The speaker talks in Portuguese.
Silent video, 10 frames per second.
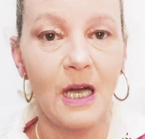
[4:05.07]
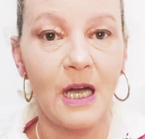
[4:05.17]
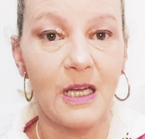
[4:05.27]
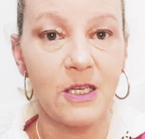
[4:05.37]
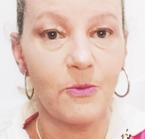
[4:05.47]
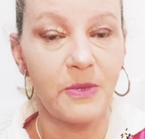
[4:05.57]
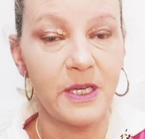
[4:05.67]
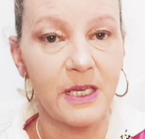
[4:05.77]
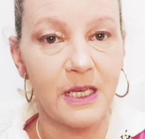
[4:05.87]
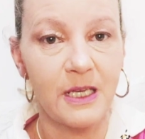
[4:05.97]
Aí eu
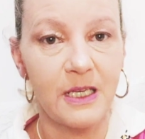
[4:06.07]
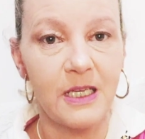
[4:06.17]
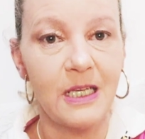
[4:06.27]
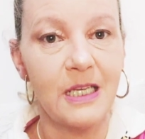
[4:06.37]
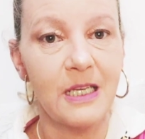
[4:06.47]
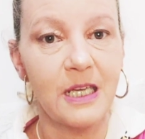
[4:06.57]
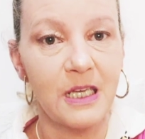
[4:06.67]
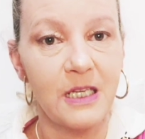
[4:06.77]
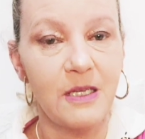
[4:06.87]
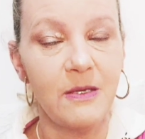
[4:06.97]
peguei e
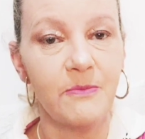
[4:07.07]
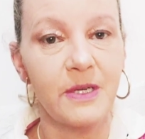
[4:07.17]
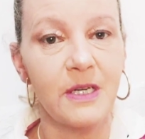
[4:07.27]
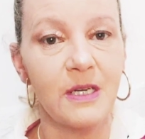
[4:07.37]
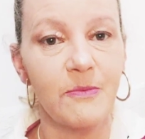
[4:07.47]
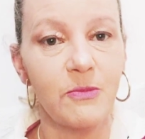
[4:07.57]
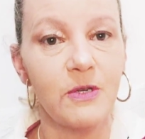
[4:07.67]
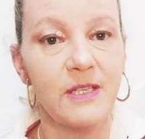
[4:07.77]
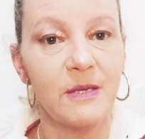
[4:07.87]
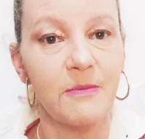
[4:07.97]
liguei para a
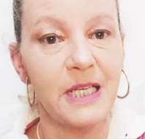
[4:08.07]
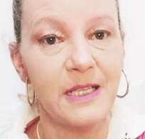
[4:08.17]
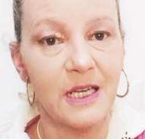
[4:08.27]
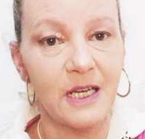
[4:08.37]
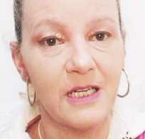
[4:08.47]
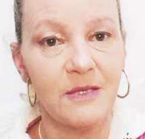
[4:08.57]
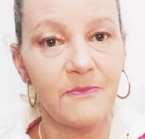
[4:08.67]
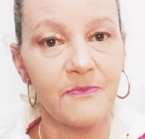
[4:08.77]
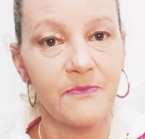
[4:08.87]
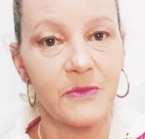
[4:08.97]
polícia militar.
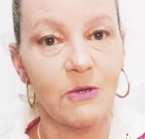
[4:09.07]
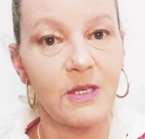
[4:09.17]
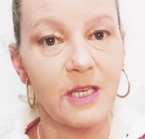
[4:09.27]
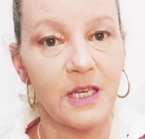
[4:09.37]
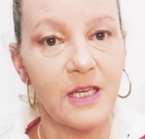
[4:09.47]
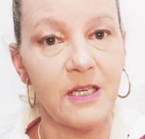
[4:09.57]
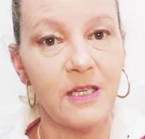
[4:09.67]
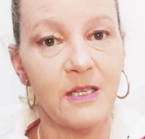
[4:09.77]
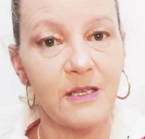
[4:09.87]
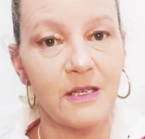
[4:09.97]
Eu
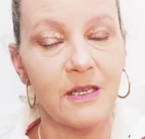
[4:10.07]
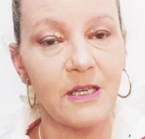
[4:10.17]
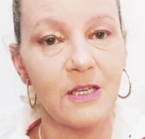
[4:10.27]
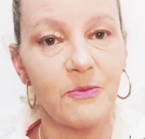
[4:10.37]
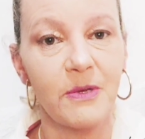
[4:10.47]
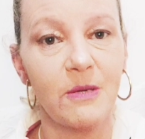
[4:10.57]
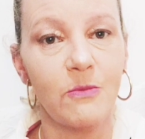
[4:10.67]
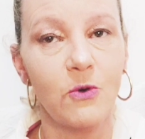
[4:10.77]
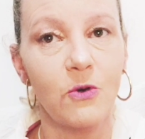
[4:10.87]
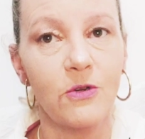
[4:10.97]
liguei. pelo
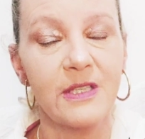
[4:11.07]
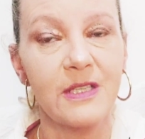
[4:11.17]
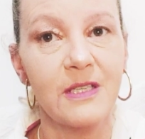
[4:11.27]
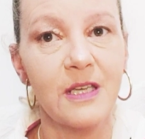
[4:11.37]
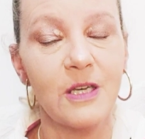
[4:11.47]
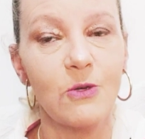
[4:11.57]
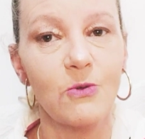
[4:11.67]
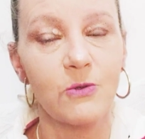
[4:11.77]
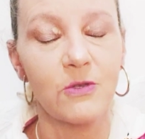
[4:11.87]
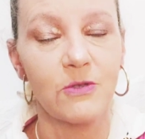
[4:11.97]
amor de
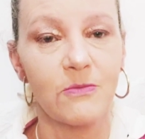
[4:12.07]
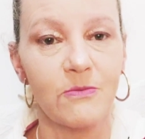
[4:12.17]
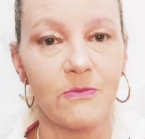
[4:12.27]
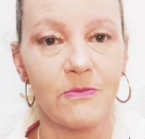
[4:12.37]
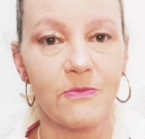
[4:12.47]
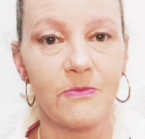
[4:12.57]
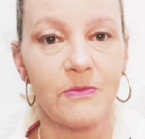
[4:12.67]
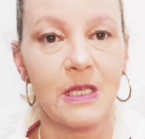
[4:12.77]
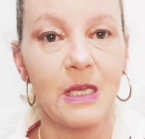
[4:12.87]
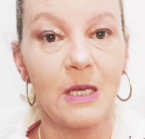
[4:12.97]
Deus.
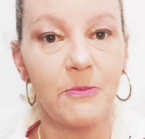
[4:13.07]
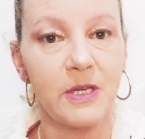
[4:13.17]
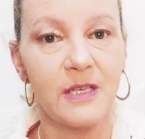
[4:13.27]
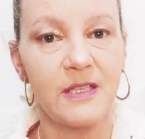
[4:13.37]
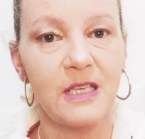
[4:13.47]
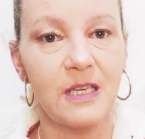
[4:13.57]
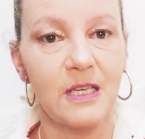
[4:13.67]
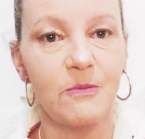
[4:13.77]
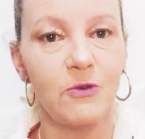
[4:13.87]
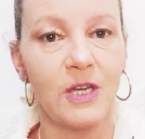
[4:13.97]
Porque assim,
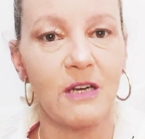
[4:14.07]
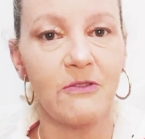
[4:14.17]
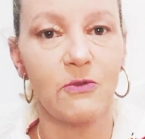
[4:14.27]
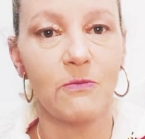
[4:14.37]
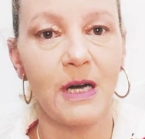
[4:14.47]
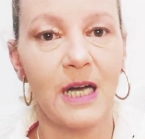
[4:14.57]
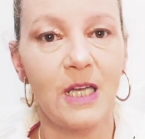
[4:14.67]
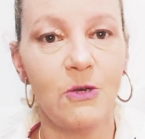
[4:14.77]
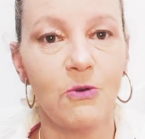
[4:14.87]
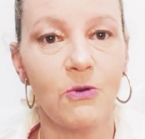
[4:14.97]
ele morava num
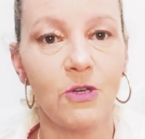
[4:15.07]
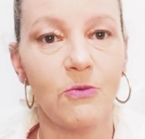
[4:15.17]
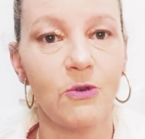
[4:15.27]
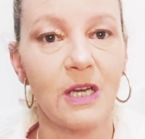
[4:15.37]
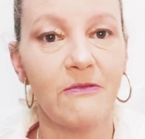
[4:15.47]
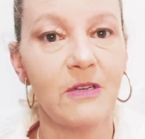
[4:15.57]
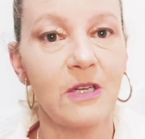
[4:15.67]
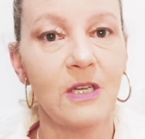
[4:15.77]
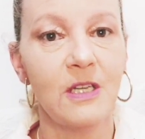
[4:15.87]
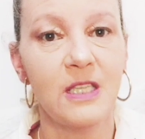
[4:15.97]
bairro, eu morava
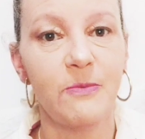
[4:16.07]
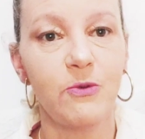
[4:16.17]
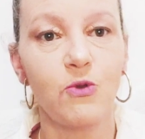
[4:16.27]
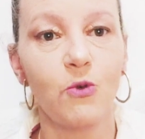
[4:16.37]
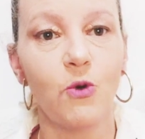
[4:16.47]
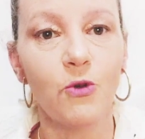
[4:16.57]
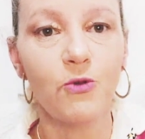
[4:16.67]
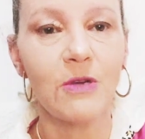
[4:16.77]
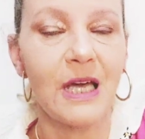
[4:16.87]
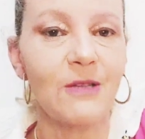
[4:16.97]
tipo do
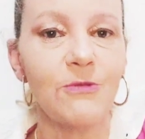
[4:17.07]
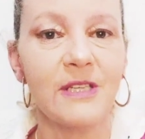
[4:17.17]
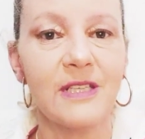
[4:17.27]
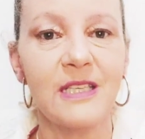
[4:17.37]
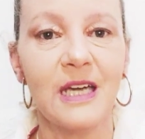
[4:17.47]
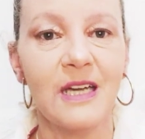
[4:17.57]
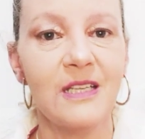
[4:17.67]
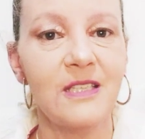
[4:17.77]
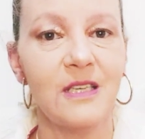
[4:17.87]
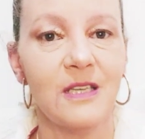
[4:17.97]
outro lado da
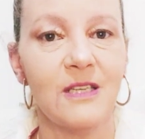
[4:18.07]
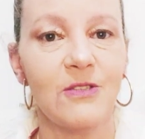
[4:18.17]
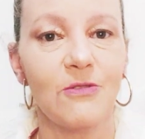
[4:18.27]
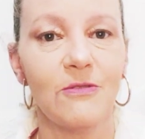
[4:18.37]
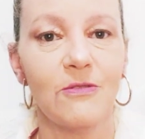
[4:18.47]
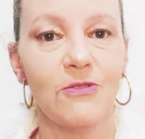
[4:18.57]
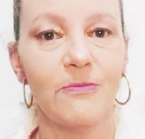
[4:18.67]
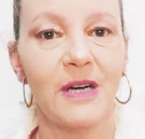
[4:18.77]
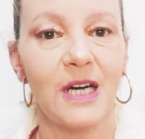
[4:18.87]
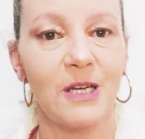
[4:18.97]
cidade, do, do
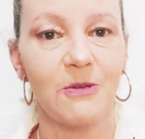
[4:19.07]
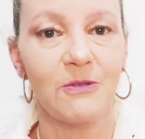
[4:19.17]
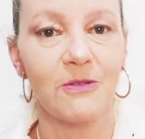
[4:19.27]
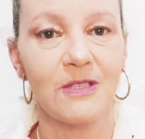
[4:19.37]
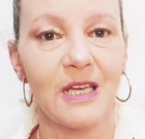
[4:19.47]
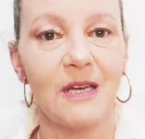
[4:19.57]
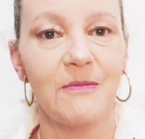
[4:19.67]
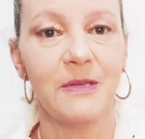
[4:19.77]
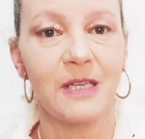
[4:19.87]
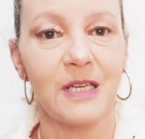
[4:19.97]
bairro,
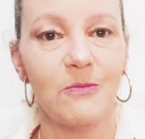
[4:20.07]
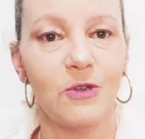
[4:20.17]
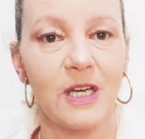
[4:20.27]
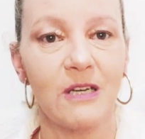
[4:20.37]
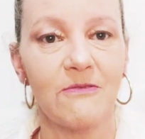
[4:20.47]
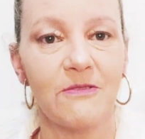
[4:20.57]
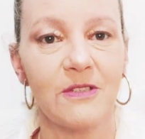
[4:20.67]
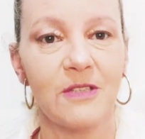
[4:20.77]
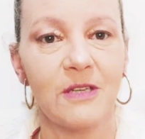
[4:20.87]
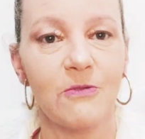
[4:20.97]
sabe? Que ele morava.
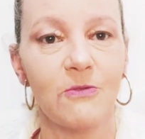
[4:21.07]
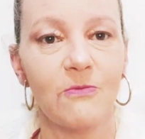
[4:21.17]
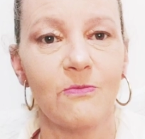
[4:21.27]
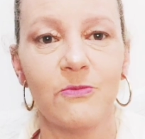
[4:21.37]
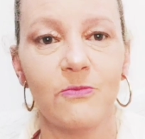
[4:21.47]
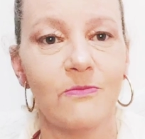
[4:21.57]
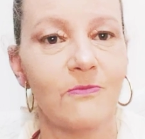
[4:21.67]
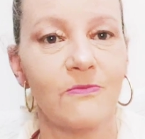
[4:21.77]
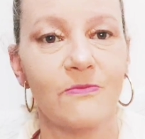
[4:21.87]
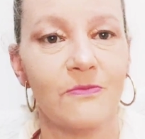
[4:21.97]
Então,
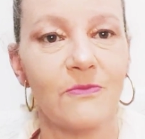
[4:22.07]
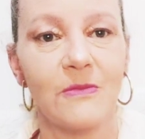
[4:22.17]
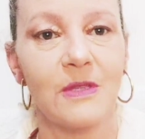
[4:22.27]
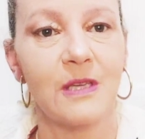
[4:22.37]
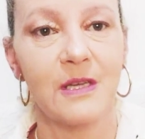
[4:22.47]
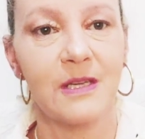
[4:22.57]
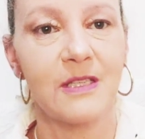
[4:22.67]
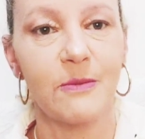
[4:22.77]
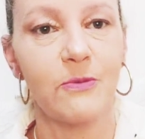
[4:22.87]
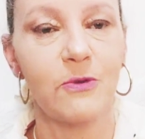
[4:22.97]
era
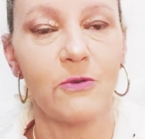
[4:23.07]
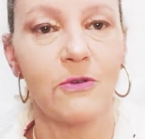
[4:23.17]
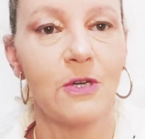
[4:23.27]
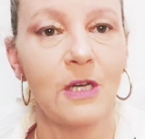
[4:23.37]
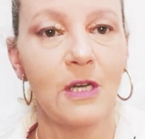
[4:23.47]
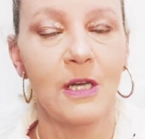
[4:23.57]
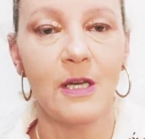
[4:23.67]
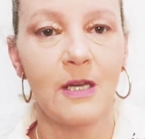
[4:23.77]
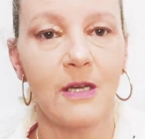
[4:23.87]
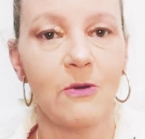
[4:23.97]
tipo
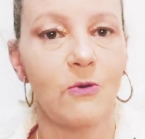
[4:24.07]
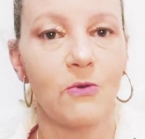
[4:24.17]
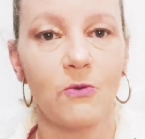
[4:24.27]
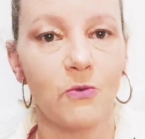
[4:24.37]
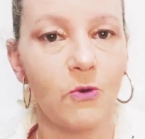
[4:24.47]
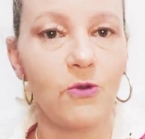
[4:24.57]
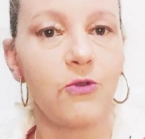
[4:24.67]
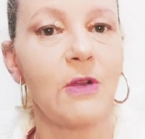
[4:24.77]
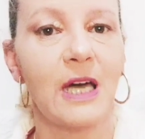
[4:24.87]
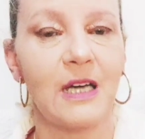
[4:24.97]

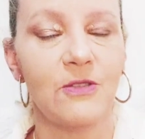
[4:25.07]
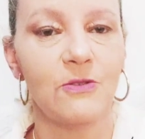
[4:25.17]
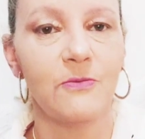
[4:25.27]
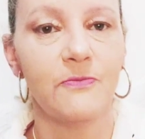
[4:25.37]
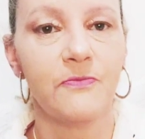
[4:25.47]
outro lado.